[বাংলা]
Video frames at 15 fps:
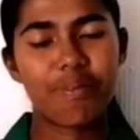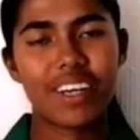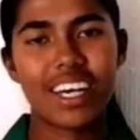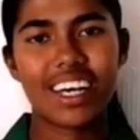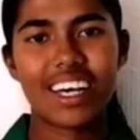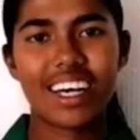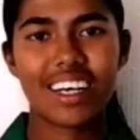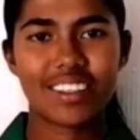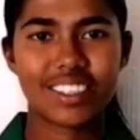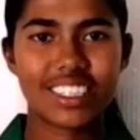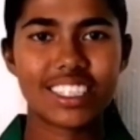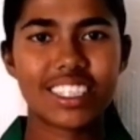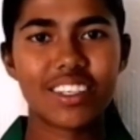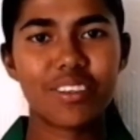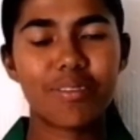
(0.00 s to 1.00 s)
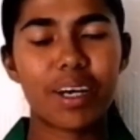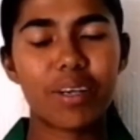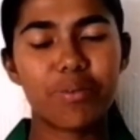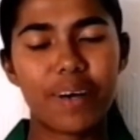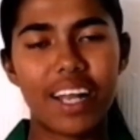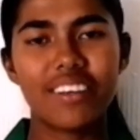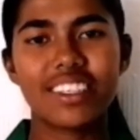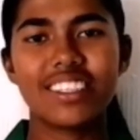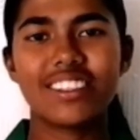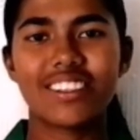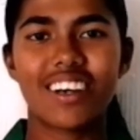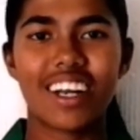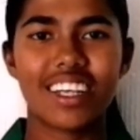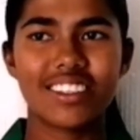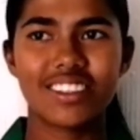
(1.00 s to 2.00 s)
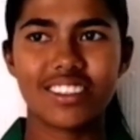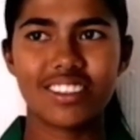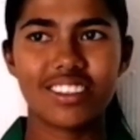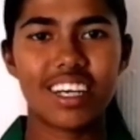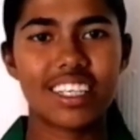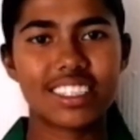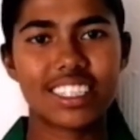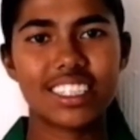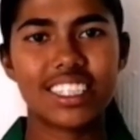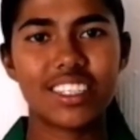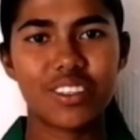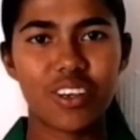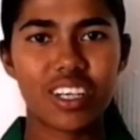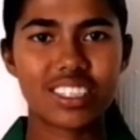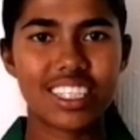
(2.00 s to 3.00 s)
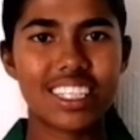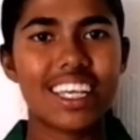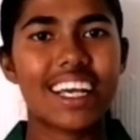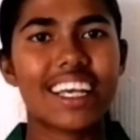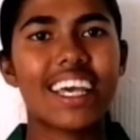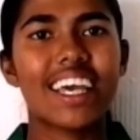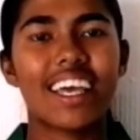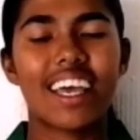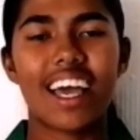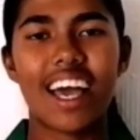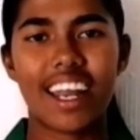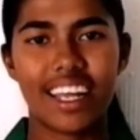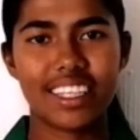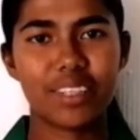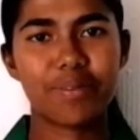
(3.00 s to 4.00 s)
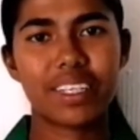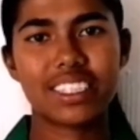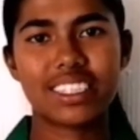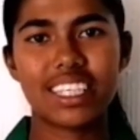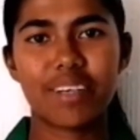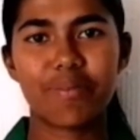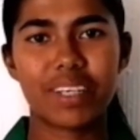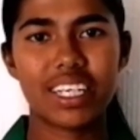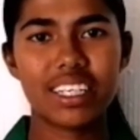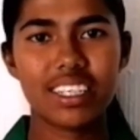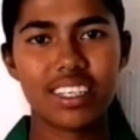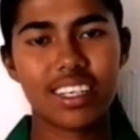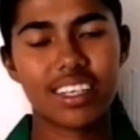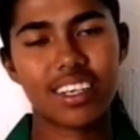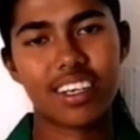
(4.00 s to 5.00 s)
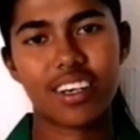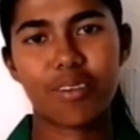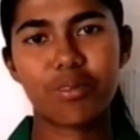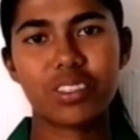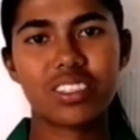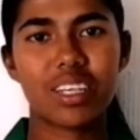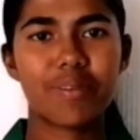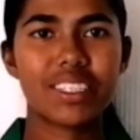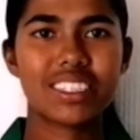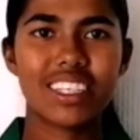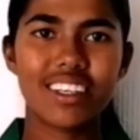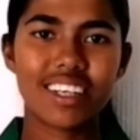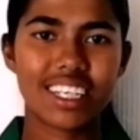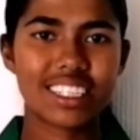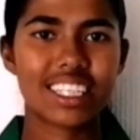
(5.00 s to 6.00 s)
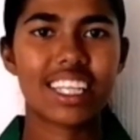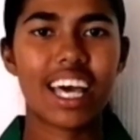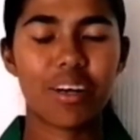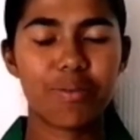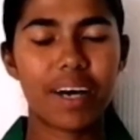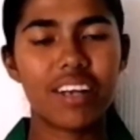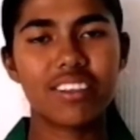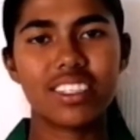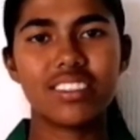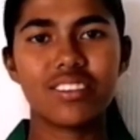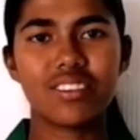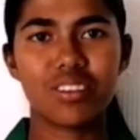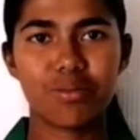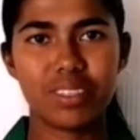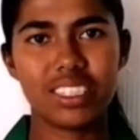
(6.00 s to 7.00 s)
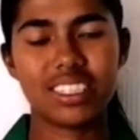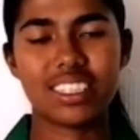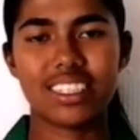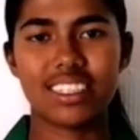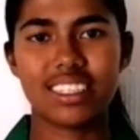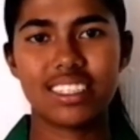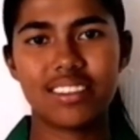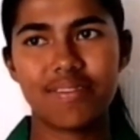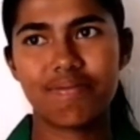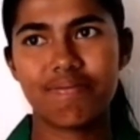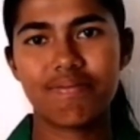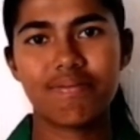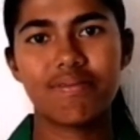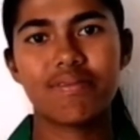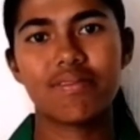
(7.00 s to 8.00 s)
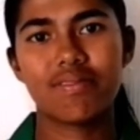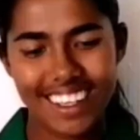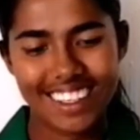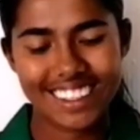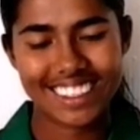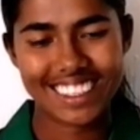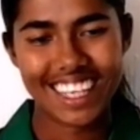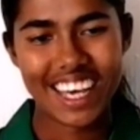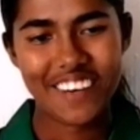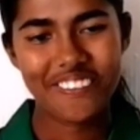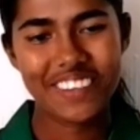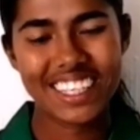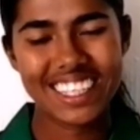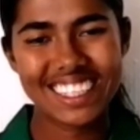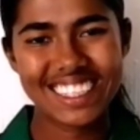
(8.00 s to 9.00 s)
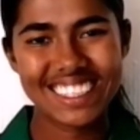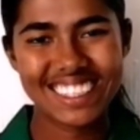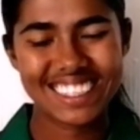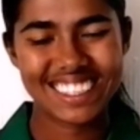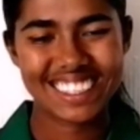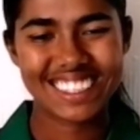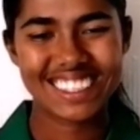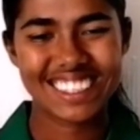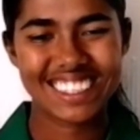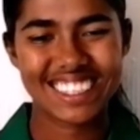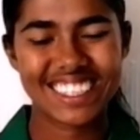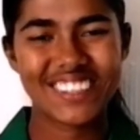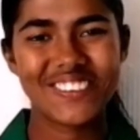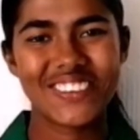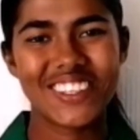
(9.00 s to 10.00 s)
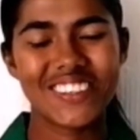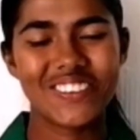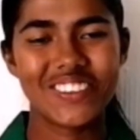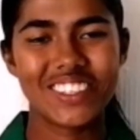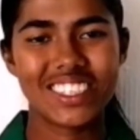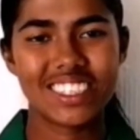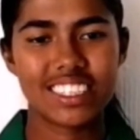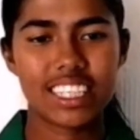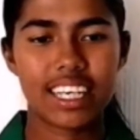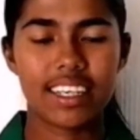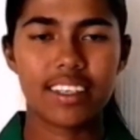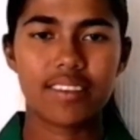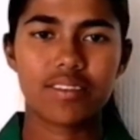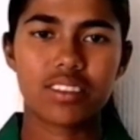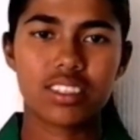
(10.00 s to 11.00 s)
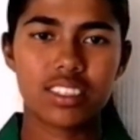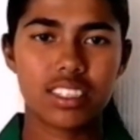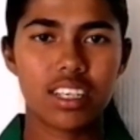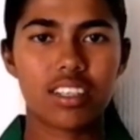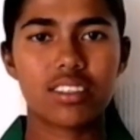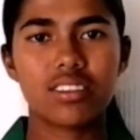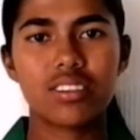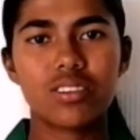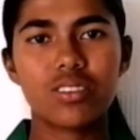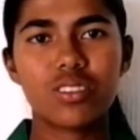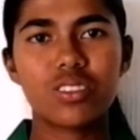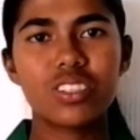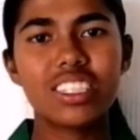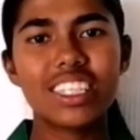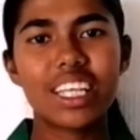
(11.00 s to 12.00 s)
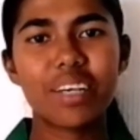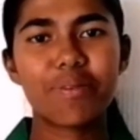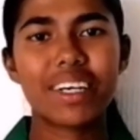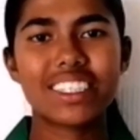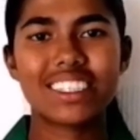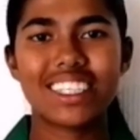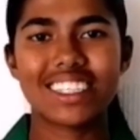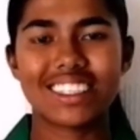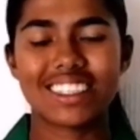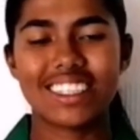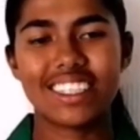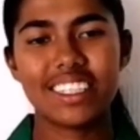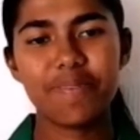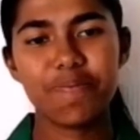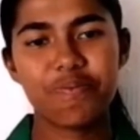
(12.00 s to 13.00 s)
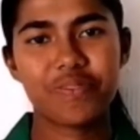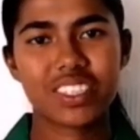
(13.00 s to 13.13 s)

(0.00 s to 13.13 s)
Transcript: আমরা চেষ্টা করবো আরো ভালো কিছু করার জন্য আজকে যেহেতু অস্ট্রেলিয়াকে হারাইতে পারছি আমরা অবশ্যই আমরা শ্রীলঙ্কার সাথে আরো ভালো কিছু করবো ইনশাল্লাহ আমি কি বলবো যতটুকু দিতে পারছি আজকে